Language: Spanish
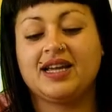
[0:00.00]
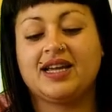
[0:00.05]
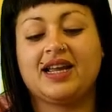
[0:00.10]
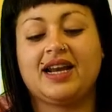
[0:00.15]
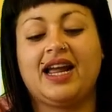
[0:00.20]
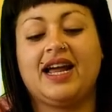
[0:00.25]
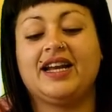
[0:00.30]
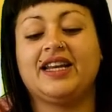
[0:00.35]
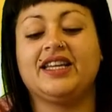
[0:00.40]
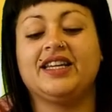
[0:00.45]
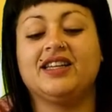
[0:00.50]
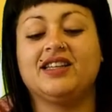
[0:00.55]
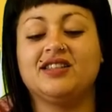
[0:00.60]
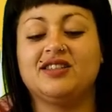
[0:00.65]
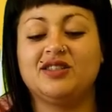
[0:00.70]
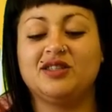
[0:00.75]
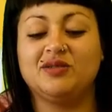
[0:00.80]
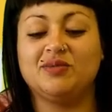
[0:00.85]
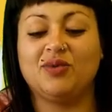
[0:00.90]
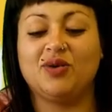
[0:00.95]

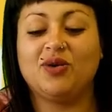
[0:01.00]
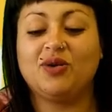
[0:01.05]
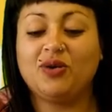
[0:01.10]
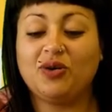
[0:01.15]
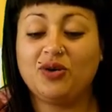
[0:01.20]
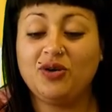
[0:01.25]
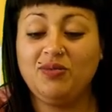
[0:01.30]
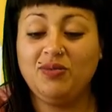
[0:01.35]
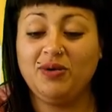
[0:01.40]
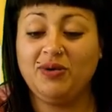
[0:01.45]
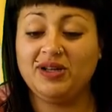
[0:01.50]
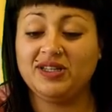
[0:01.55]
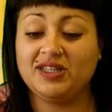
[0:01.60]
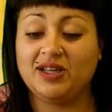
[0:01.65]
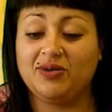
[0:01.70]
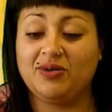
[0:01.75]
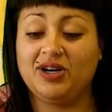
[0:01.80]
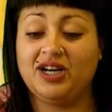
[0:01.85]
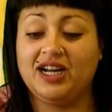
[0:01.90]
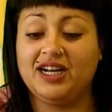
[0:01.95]
Clarísimo. ¿Cómo vas
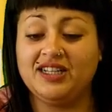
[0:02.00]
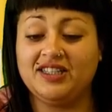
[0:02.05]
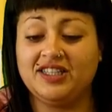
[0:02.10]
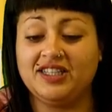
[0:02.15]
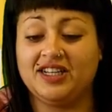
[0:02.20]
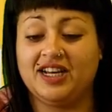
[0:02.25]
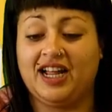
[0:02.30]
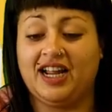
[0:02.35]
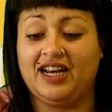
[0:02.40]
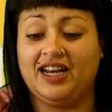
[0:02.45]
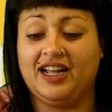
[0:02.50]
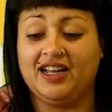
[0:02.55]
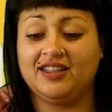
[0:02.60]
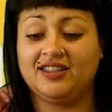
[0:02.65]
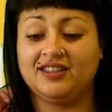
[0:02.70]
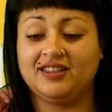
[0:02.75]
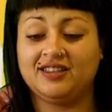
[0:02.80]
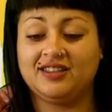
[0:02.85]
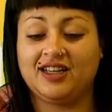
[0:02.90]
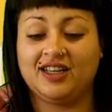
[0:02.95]
a volar sin
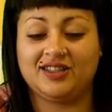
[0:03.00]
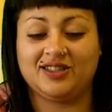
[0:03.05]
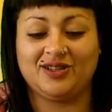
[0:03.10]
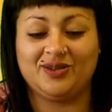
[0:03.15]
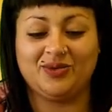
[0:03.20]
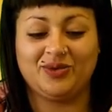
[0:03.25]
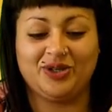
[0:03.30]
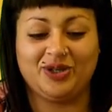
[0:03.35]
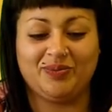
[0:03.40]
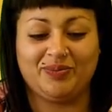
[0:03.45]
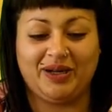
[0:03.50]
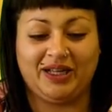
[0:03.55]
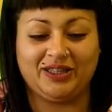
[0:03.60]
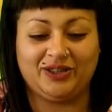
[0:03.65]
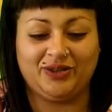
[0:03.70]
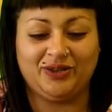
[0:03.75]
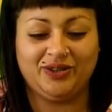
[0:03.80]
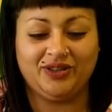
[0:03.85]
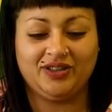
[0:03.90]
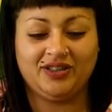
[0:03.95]
alas? aseguró
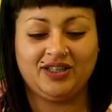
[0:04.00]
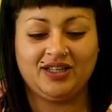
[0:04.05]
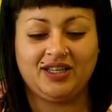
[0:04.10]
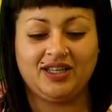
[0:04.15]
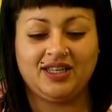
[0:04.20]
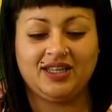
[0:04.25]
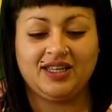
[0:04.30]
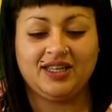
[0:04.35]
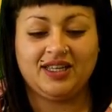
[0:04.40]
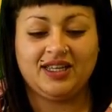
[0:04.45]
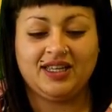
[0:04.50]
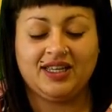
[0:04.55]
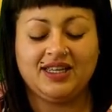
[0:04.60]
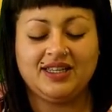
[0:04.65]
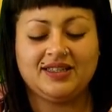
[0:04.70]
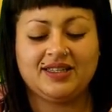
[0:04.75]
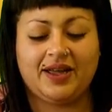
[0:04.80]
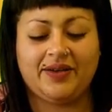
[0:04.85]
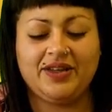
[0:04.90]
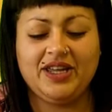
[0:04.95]
Pato.
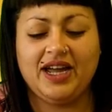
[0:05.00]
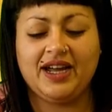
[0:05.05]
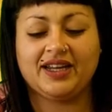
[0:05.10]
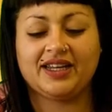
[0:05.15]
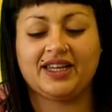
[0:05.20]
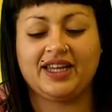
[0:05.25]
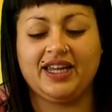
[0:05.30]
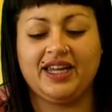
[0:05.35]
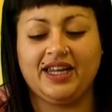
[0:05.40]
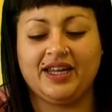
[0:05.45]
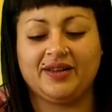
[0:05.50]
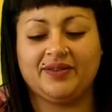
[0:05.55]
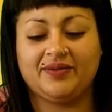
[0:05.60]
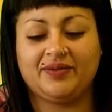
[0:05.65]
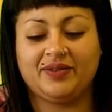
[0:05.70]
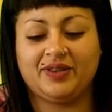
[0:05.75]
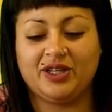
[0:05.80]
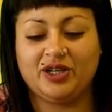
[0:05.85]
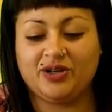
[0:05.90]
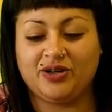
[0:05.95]
¿Sabías qué?
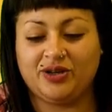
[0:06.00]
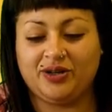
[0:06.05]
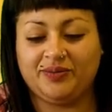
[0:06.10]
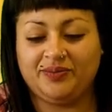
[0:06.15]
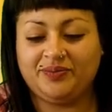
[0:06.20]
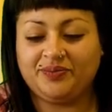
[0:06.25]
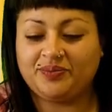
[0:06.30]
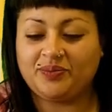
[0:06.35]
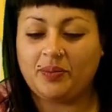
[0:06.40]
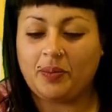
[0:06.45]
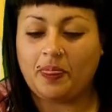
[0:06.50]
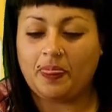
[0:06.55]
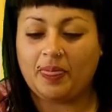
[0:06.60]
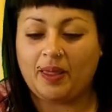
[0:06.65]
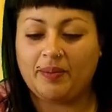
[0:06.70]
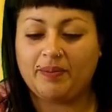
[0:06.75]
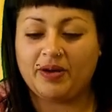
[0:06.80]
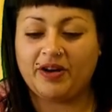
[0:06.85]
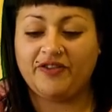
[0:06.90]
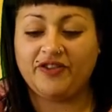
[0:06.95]
dijo.
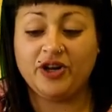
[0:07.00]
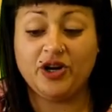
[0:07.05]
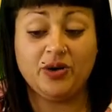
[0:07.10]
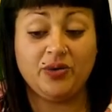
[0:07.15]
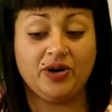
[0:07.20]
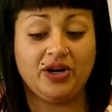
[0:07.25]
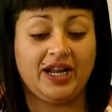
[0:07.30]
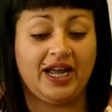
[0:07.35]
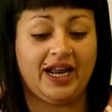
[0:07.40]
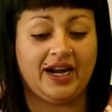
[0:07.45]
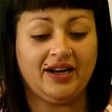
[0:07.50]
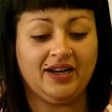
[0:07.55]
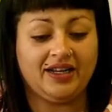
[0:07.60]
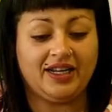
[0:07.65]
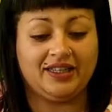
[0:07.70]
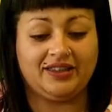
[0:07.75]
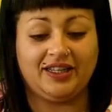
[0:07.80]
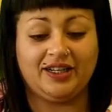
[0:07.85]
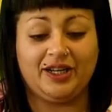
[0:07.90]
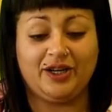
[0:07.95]
Prefiero volar
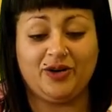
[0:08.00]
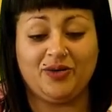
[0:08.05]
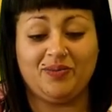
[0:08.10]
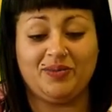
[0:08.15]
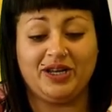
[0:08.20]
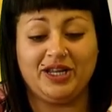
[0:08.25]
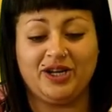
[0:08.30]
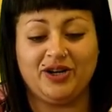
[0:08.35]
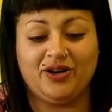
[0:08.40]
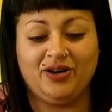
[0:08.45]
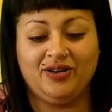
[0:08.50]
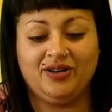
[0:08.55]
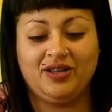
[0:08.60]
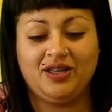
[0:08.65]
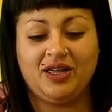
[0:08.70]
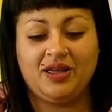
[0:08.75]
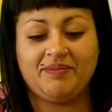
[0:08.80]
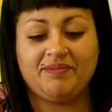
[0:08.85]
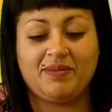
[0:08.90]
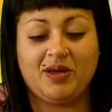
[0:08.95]
que tener ombligo.
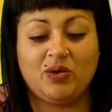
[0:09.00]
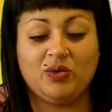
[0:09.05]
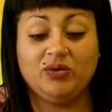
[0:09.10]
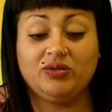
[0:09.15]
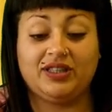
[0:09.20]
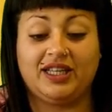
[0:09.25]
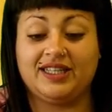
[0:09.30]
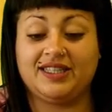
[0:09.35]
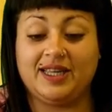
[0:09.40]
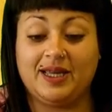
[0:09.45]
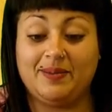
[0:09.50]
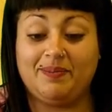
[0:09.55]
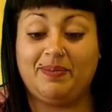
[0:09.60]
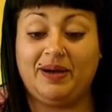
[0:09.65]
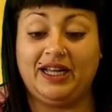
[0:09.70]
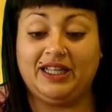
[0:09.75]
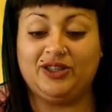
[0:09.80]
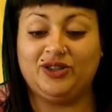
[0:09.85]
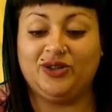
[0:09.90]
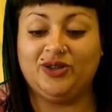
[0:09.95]
Me gusta ser
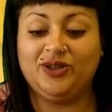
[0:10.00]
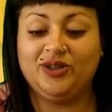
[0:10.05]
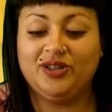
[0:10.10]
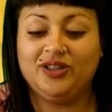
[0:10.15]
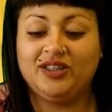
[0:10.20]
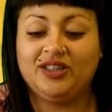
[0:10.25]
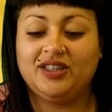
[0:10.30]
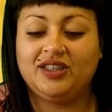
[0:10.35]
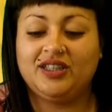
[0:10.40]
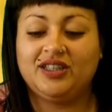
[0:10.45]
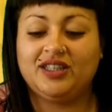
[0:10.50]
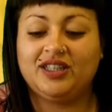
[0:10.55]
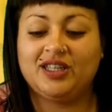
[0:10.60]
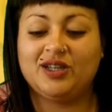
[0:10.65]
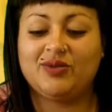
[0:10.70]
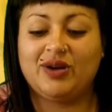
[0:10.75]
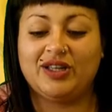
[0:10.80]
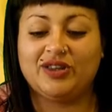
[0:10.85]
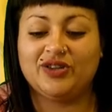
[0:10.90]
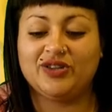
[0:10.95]
pato.
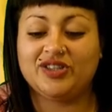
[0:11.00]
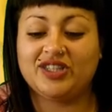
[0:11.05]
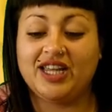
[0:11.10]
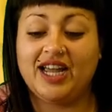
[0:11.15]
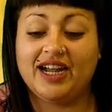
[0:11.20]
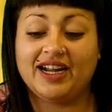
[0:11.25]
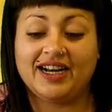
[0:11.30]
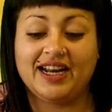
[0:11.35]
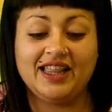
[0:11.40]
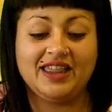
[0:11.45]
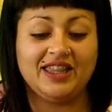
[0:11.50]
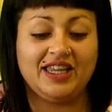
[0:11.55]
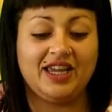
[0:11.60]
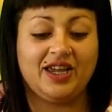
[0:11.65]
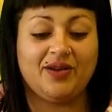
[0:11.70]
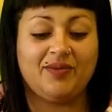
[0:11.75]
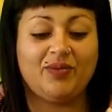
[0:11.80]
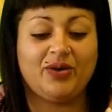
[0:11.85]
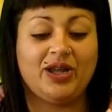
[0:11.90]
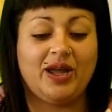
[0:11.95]
Y cuando sea
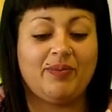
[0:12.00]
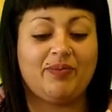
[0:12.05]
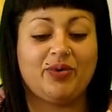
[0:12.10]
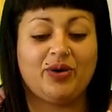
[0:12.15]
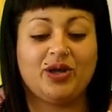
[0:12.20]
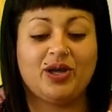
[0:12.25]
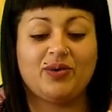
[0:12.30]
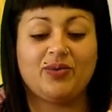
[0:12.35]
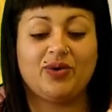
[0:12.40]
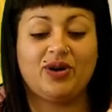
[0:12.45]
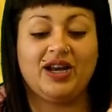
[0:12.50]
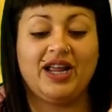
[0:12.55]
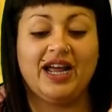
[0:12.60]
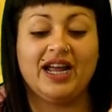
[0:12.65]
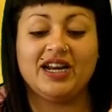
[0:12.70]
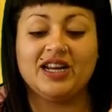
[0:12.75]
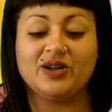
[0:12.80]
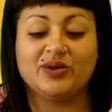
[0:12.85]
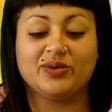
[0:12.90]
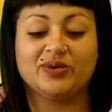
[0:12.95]
grande voy a poder
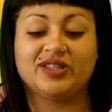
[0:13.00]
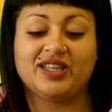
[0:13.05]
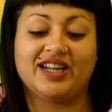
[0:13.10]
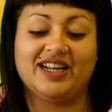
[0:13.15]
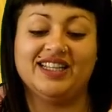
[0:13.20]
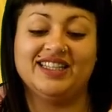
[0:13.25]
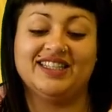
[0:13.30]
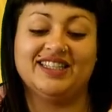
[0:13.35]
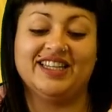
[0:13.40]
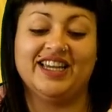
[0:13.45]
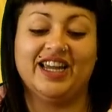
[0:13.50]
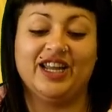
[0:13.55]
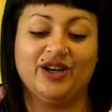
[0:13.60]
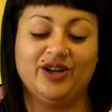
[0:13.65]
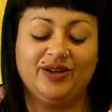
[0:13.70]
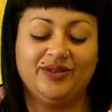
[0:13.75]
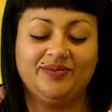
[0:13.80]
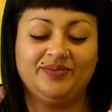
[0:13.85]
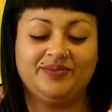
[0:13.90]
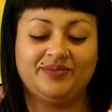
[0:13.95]
volar y cruzar el
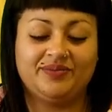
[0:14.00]
cielo.